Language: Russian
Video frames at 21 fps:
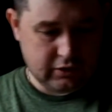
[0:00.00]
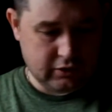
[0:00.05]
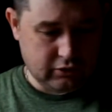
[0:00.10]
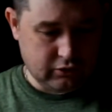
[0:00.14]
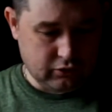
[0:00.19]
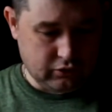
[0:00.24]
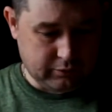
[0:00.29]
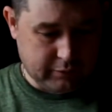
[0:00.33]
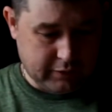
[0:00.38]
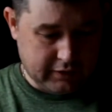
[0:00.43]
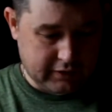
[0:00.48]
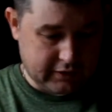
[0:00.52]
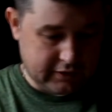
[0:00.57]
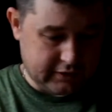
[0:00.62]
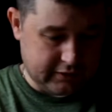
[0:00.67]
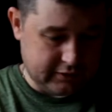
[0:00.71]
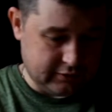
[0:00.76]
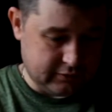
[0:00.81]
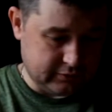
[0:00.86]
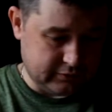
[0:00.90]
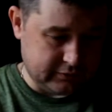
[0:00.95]
Ну и пока
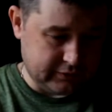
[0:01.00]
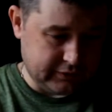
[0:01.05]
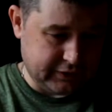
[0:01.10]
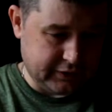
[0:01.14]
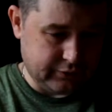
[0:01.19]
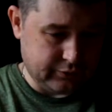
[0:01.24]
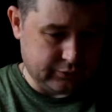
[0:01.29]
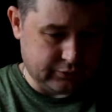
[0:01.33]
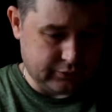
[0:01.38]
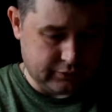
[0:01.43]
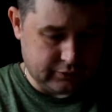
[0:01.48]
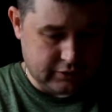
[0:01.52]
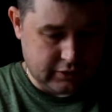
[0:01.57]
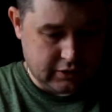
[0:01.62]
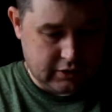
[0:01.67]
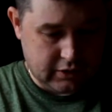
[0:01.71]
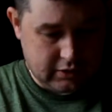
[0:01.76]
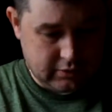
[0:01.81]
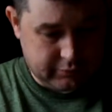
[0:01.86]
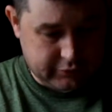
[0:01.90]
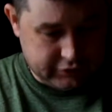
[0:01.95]
они тут зреют,
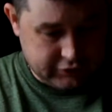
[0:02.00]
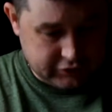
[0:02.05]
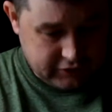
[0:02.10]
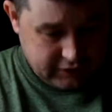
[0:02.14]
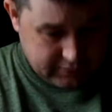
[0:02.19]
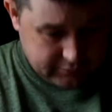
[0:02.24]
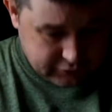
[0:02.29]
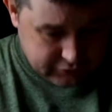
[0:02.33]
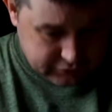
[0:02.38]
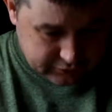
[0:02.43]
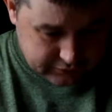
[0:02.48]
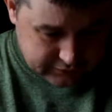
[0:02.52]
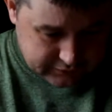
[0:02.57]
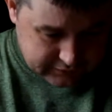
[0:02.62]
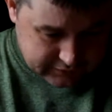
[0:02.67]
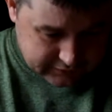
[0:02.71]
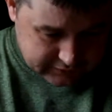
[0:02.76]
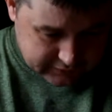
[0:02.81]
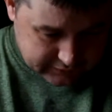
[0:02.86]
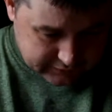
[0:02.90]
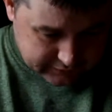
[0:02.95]
почитаем, что у нас
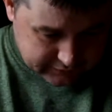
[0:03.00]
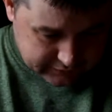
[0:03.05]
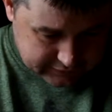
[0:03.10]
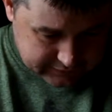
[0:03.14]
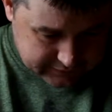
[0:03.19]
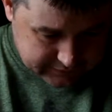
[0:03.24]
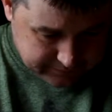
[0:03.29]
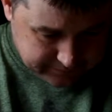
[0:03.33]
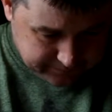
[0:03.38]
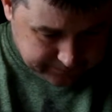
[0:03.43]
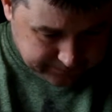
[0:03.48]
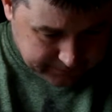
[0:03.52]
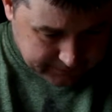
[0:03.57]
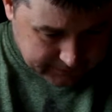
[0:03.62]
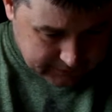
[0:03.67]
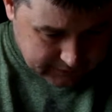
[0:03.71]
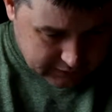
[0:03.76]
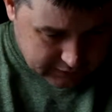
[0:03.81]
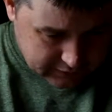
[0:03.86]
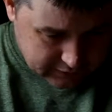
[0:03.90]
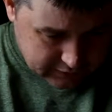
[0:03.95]
здесь говорится.
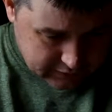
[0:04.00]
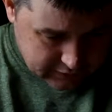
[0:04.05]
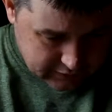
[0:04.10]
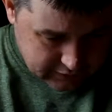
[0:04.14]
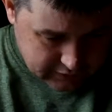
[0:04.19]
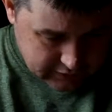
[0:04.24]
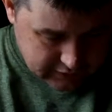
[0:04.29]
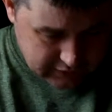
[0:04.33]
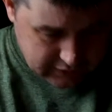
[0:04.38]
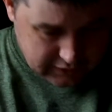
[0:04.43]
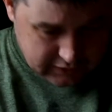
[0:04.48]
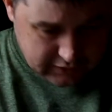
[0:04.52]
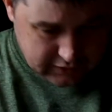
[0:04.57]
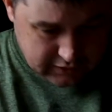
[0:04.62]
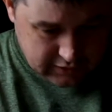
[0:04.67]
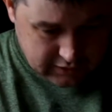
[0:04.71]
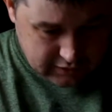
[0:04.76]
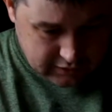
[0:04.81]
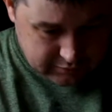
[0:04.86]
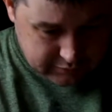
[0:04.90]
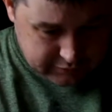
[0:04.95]
Так,
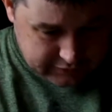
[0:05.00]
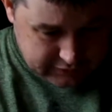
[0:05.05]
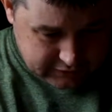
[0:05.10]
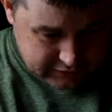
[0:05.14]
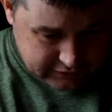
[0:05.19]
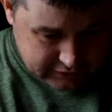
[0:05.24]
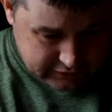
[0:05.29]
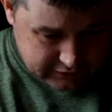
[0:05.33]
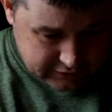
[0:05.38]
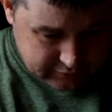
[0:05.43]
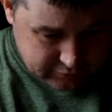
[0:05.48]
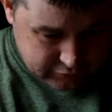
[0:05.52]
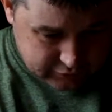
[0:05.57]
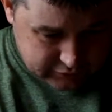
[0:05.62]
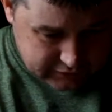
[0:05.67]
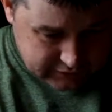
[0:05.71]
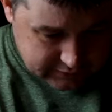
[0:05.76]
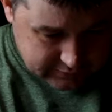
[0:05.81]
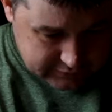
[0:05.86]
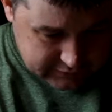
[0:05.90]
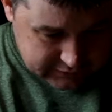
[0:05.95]
Пятилетние
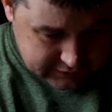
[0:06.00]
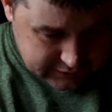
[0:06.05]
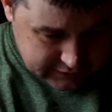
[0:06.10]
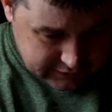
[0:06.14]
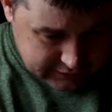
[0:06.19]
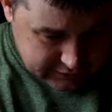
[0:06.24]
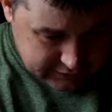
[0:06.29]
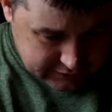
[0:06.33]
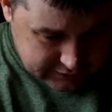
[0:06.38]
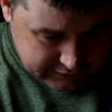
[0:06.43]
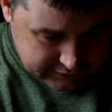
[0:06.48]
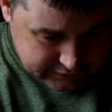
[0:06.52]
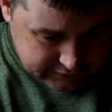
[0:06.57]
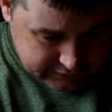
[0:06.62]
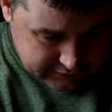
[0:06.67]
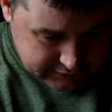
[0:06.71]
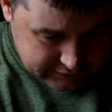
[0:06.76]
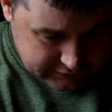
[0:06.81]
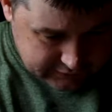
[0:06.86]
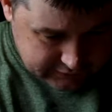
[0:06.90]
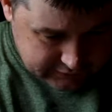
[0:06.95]
бурсандзели,
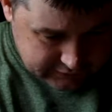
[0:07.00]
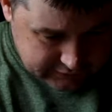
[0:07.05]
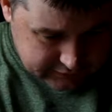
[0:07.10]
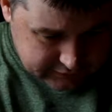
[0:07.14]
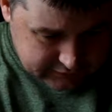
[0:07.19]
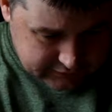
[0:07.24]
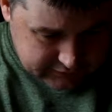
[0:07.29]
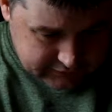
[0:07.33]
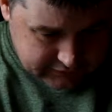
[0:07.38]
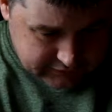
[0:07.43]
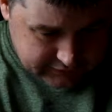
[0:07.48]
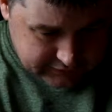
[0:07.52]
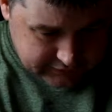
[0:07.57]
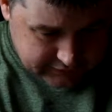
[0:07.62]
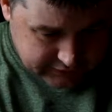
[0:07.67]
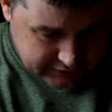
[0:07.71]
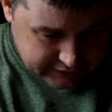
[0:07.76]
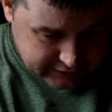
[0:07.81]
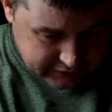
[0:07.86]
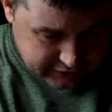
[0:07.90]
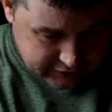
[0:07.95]
дистилляты
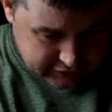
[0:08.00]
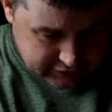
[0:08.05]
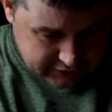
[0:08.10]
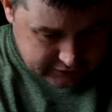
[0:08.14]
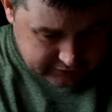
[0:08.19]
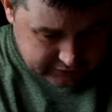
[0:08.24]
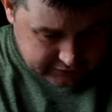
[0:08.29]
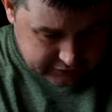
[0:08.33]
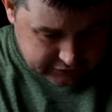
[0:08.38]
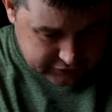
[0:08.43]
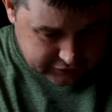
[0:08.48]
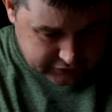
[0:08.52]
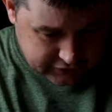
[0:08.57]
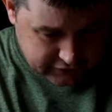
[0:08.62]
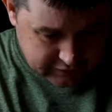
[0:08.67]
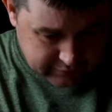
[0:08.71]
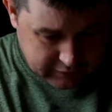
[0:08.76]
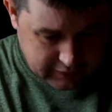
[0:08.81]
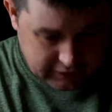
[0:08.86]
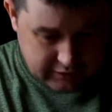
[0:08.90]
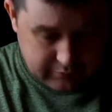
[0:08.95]
коньячные, выдержаны не
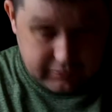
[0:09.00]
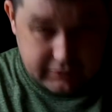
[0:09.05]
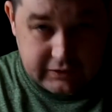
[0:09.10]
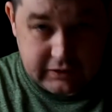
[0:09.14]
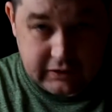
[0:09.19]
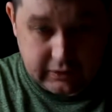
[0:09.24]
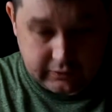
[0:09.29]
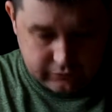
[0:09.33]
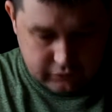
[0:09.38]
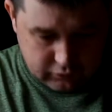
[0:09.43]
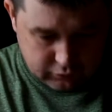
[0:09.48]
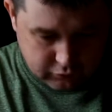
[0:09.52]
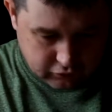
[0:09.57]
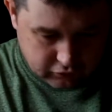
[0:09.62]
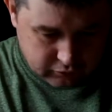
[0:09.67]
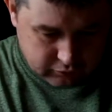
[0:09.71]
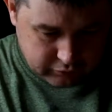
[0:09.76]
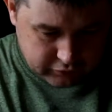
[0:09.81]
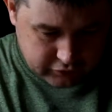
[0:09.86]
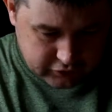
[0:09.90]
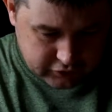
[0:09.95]
менее 5 лет в
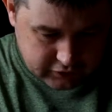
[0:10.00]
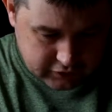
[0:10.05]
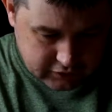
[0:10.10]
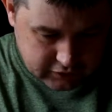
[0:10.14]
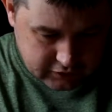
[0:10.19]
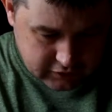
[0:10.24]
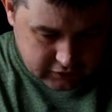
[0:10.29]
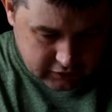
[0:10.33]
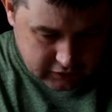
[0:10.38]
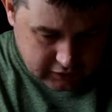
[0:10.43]
дубовых бочках.